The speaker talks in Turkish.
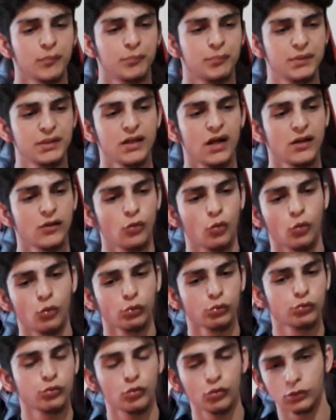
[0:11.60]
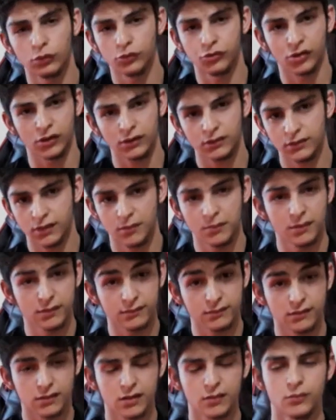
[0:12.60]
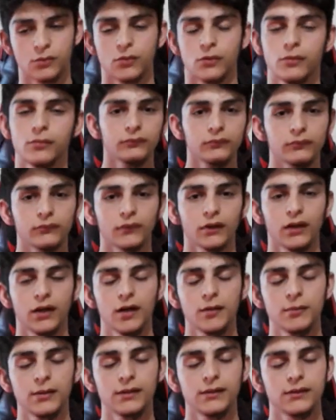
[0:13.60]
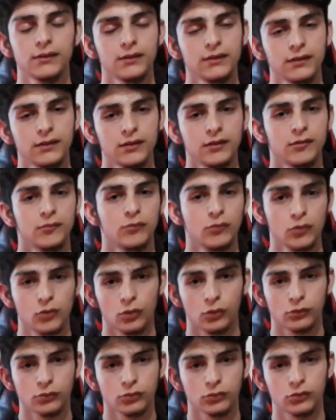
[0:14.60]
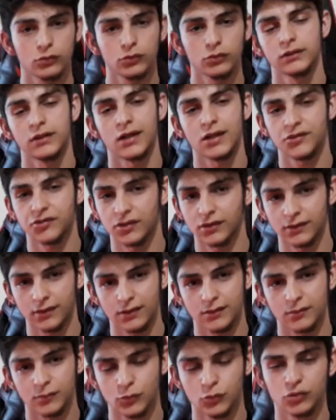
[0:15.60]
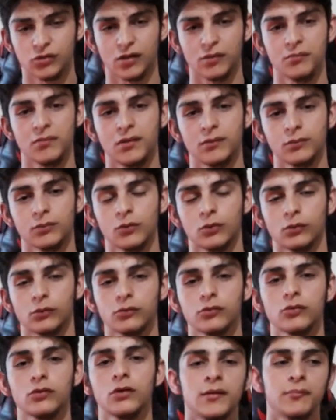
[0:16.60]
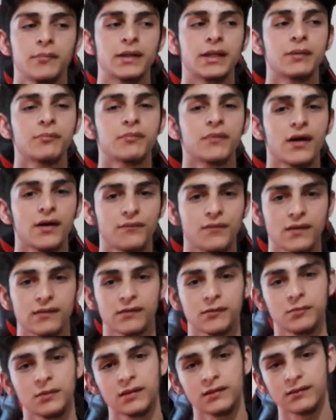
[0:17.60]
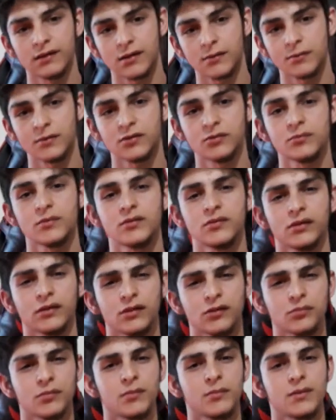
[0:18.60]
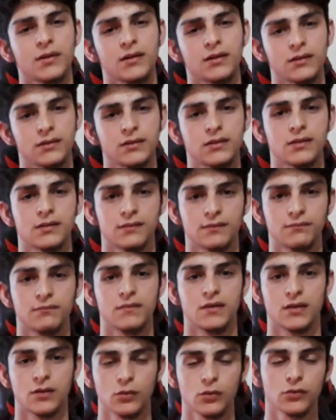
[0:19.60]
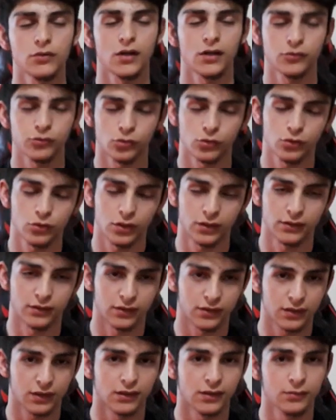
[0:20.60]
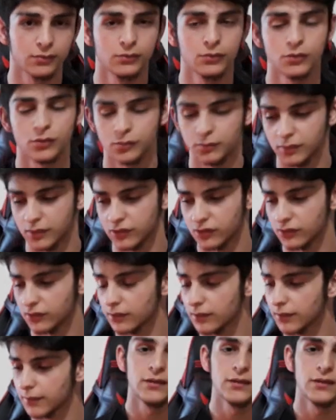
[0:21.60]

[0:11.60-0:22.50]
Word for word: bir ay oldu olacak tam hatırlamıyorum. Ama bu koltuk gerçekten mükemmel bir koltuk. Benim daha fazla bilgisayar başında çalışmama izin veriyor. Daha çok hani kalabiliyorum yaşımda.